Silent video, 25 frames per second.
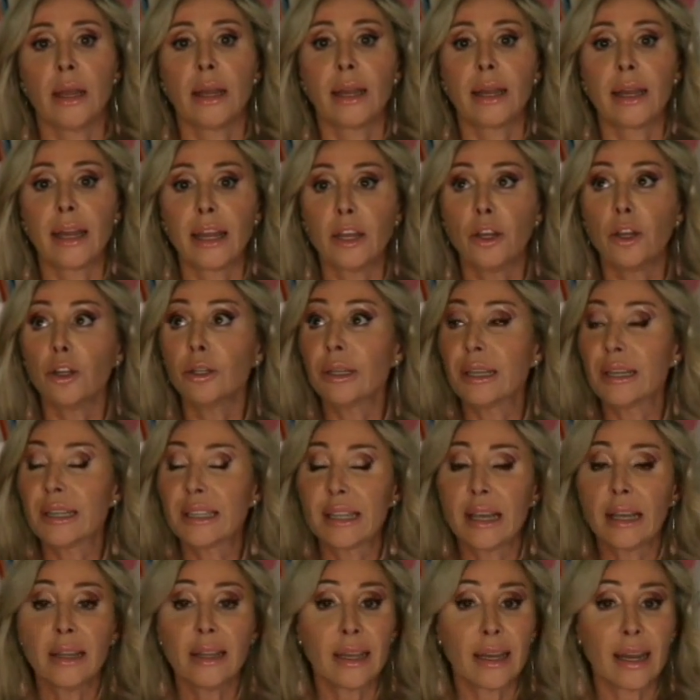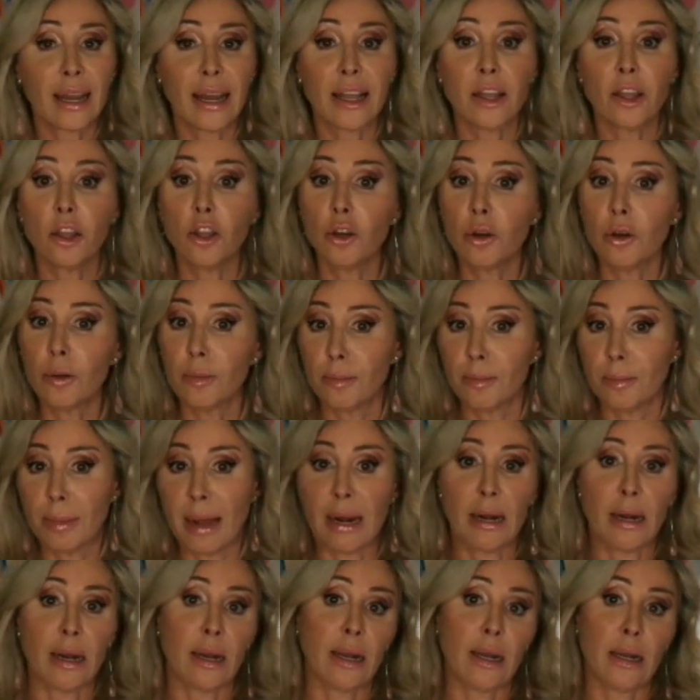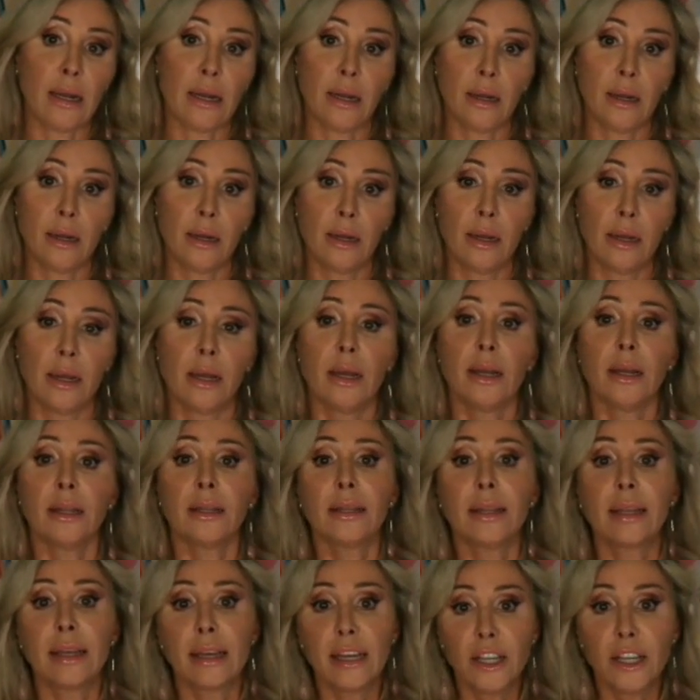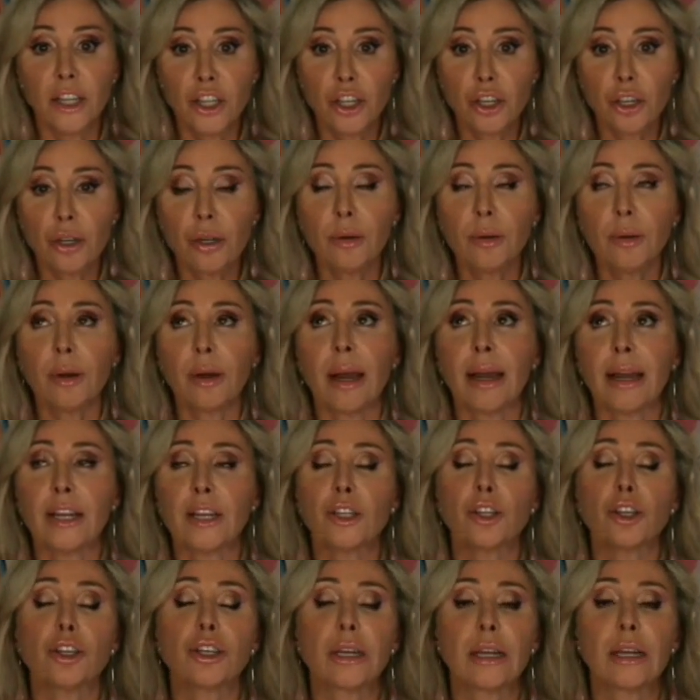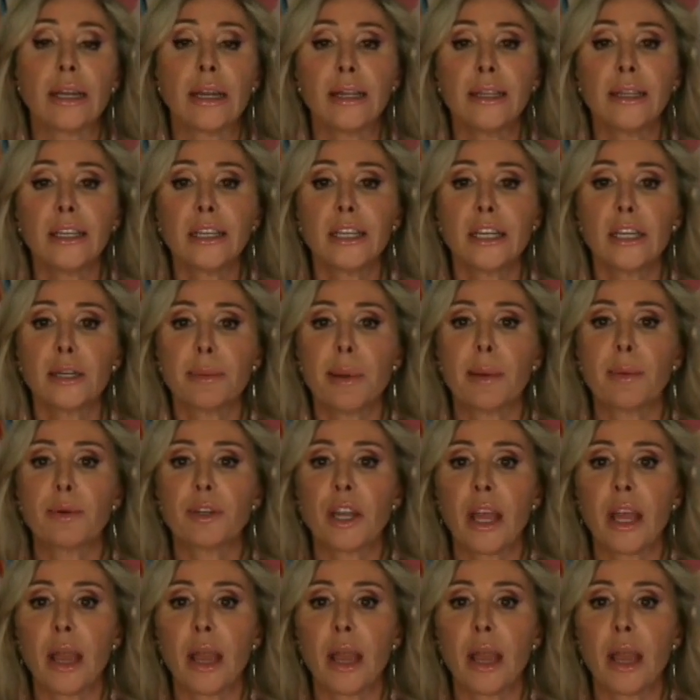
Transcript: que no te están dejando margen. De hecho, a estos clientes les vamos a